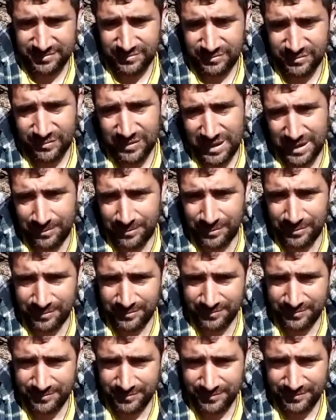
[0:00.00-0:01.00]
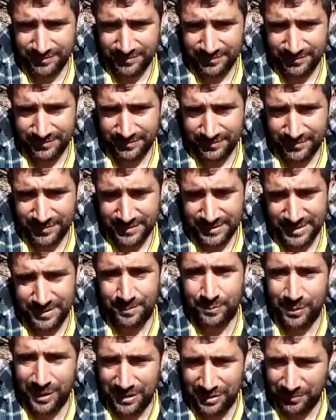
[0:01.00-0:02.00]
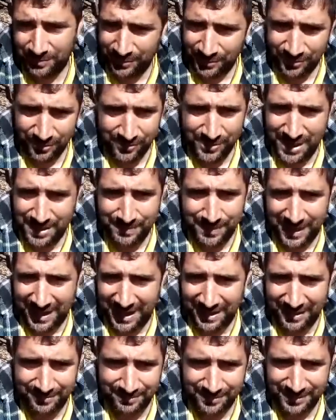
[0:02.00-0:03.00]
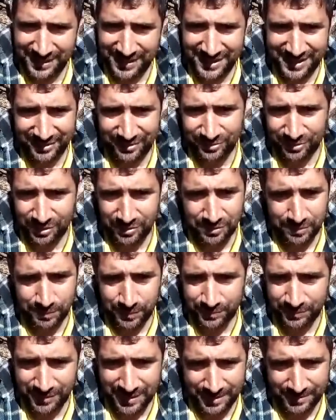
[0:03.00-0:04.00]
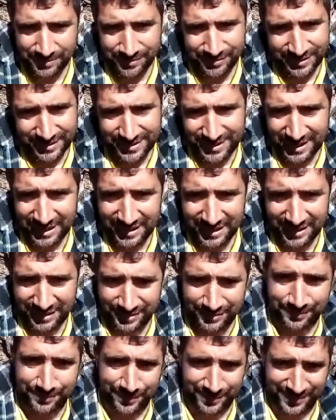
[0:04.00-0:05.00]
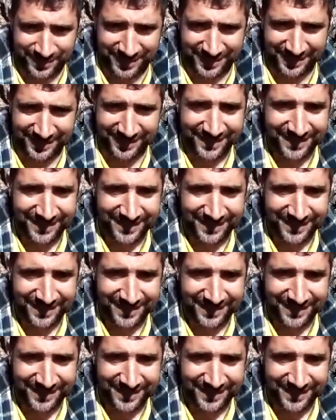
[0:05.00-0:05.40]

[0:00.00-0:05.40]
un jamón. Sí puedo, pero no voy a pagar 500 euros por un jamón, está claro, porque